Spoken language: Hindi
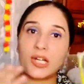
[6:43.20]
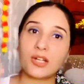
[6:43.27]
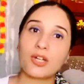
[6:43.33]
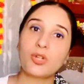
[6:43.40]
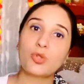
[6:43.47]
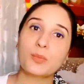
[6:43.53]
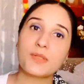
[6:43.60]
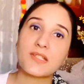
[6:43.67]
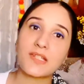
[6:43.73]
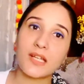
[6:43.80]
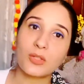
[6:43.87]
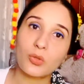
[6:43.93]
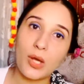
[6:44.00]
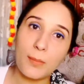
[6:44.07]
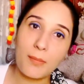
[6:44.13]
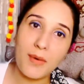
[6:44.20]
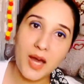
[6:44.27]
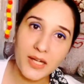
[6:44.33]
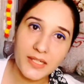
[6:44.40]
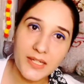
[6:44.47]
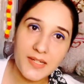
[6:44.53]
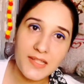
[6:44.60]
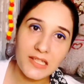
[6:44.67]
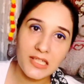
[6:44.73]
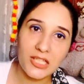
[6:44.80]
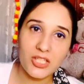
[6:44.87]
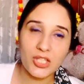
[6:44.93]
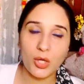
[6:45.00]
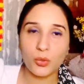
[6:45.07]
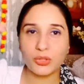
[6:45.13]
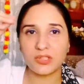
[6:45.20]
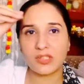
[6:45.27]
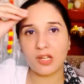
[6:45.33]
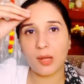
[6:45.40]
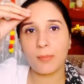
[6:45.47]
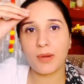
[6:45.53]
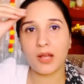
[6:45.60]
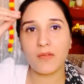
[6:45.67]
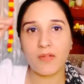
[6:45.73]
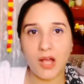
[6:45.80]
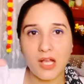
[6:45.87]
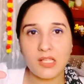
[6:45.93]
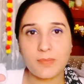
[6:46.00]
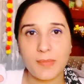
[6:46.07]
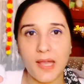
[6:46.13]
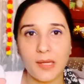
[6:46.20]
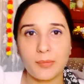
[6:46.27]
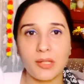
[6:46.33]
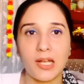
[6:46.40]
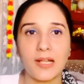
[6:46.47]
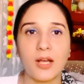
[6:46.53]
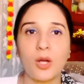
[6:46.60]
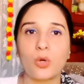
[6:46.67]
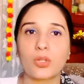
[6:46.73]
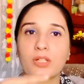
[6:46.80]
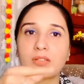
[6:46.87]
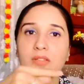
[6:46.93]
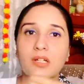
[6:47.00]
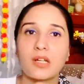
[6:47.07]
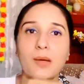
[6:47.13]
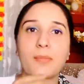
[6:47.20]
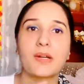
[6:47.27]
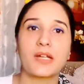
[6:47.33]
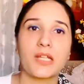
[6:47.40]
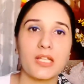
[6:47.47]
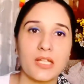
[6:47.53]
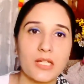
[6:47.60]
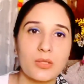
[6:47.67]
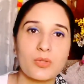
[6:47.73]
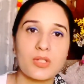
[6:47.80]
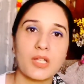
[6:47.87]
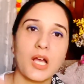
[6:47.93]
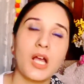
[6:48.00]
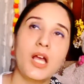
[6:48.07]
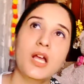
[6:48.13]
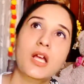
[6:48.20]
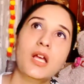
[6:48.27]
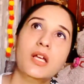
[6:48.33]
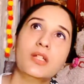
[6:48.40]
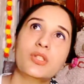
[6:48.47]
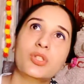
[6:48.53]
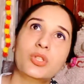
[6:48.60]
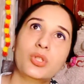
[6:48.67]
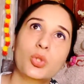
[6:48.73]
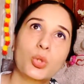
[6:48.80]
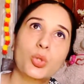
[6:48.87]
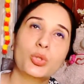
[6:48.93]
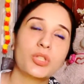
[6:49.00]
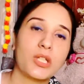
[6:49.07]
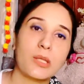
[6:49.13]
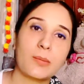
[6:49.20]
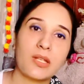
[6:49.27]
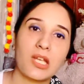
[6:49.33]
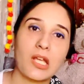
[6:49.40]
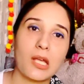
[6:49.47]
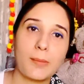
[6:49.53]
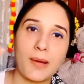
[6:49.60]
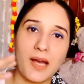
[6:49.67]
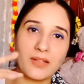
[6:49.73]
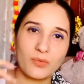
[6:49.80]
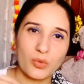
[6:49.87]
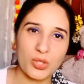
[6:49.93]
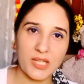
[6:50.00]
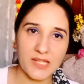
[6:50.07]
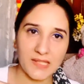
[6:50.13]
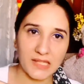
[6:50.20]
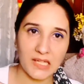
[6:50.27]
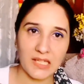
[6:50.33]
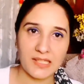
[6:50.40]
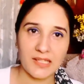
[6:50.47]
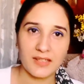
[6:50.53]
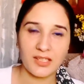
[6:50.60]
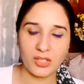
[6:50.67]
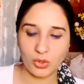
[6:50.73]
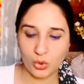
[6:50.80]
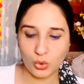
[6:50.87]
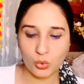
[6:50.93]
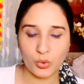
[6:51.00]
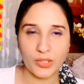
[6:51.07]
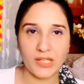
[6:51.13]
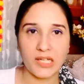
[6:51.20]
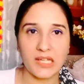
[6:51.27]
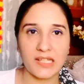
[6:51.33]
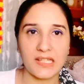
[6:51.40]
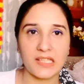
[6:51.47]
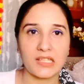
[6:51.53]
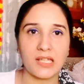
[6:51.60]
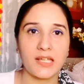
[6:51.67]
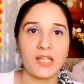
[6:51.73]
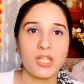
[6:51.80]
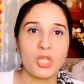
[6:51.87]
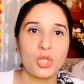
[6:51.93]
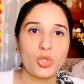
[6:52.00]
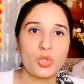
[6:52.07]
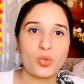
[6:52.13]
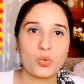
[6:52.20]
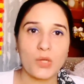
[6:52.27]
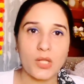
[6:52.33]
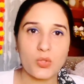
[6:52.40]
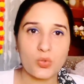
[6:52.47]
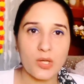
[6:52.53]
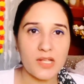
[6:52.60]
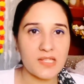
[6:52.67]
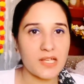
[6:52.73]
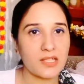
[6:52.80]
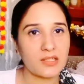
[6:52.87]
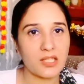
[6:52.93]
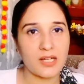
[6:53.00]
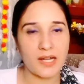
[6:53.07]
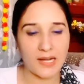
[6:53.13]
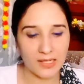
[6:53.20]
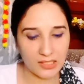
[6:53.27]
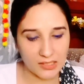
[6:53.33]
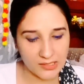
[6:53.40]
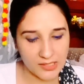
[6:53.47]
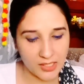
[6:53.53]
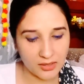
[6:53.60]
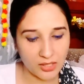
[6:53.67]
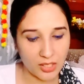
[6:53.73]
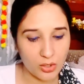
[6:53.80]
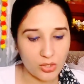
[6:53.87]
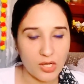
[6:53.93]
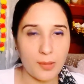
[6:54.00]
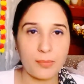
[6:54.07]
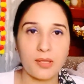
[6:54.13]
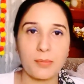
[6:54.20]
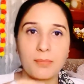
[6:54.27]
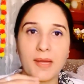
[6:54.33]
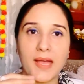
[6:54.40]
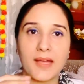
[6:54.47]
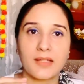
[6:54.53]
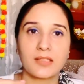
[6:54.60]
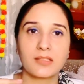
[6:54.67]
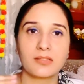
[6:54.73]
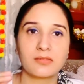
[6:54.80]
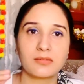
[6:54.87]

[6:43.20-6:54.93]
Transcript: हंड्रेड रुपीज़ का तो आप मार्केट से लेने जाओ इतना बकवास बैग मिलेगा और अंदर का मटेरियल उसका दो तीन महीने के बाद वो घिसने लग जाता है टूटने लग जाता है चूरा चूरा सा अंदर रहने लग जाता है और आपके बैग